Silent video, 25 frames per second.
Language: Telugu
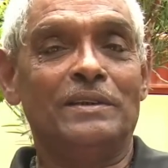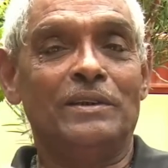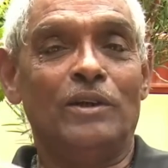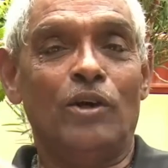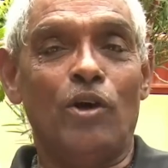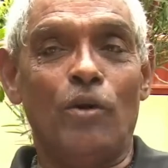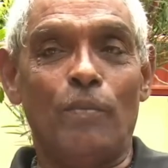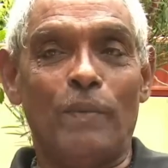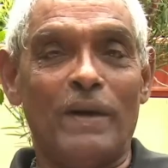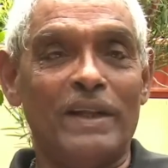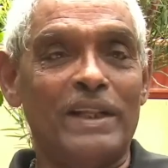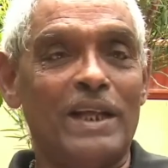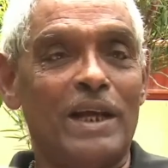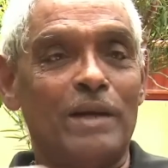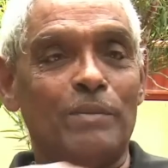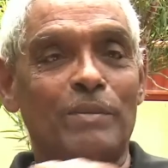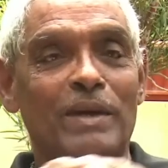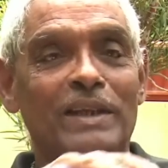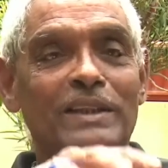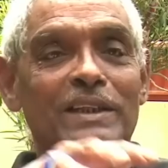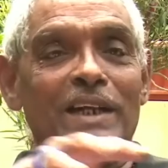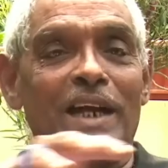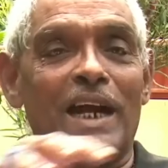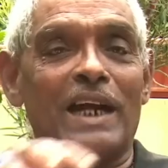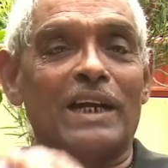ఓ పదిహేను
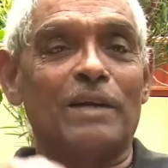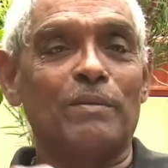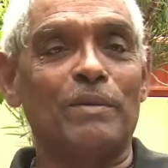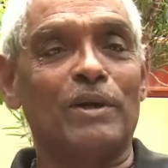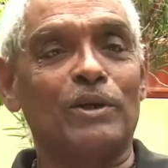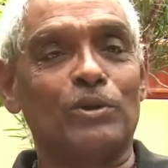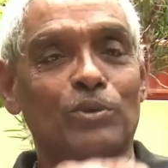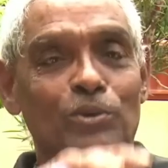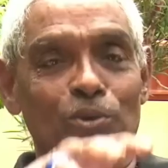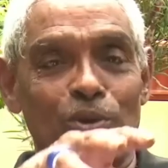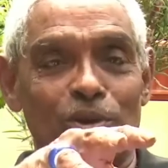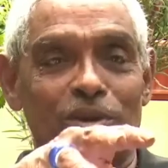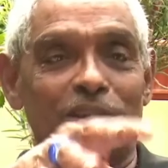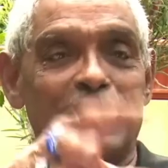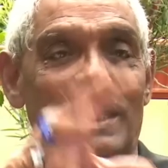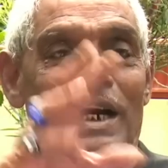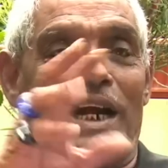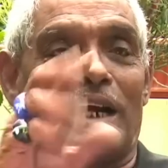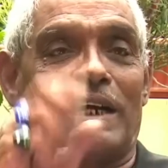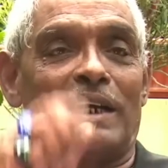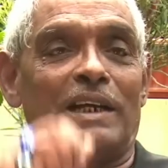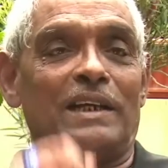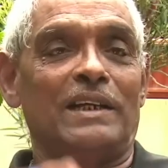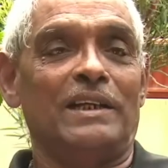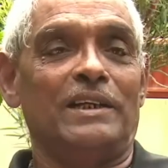మందిని ఎంట పెట్టుకుని వచ్చారు
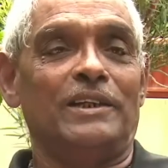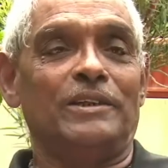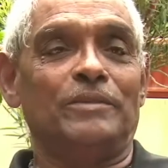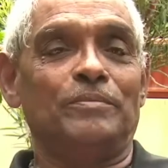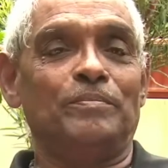అక్కడికి